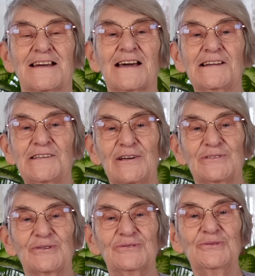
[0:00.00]
Karatay
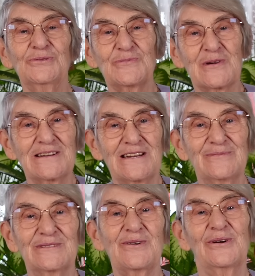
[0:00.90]
Sözü YouTube
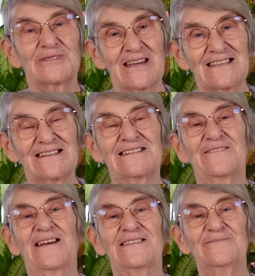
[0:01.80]
kanalımıza hoş geldiniz
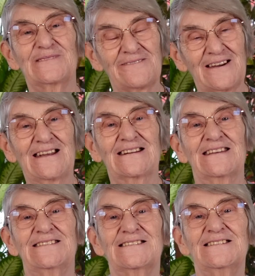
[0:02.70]
efendim. Sefalar
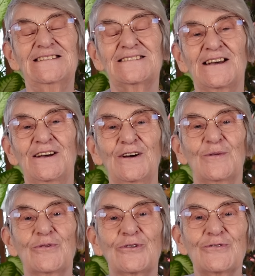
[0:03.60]
getirdiniz.
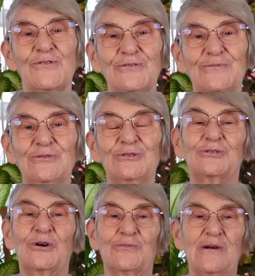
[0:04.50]
Bugün konumuz
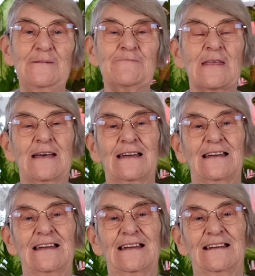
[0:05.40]
çorba.
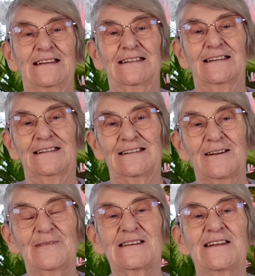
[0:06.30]
Ee, e,
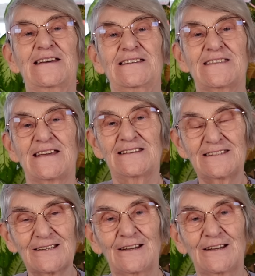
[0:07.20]
Ramazan ayındayız.